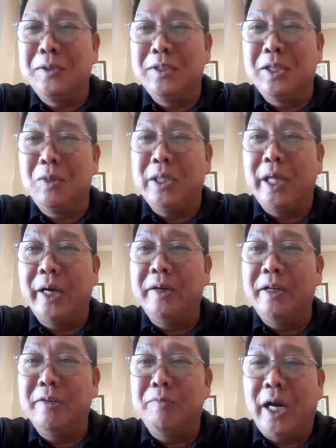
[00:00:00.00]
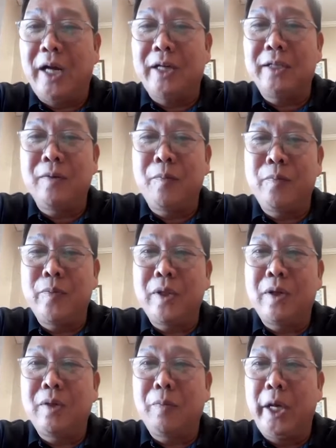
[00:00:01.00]
Sino ba tayo? In fact,
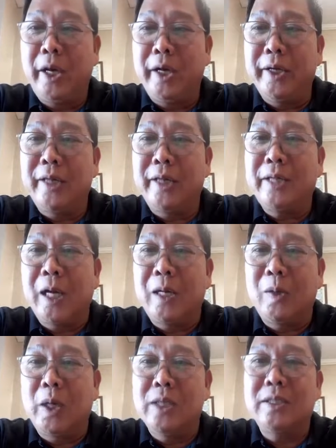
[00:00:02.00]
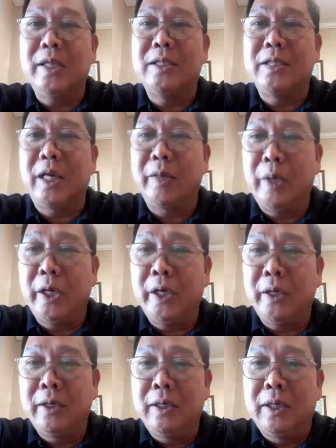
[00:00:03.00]
mayan, ang tagal ko nang
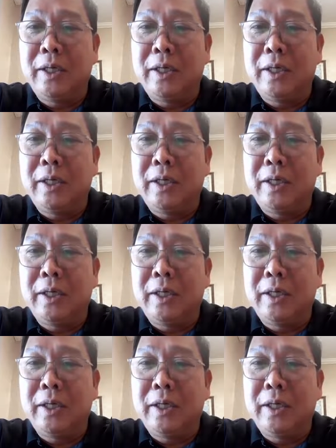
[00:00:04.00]
sinasabi,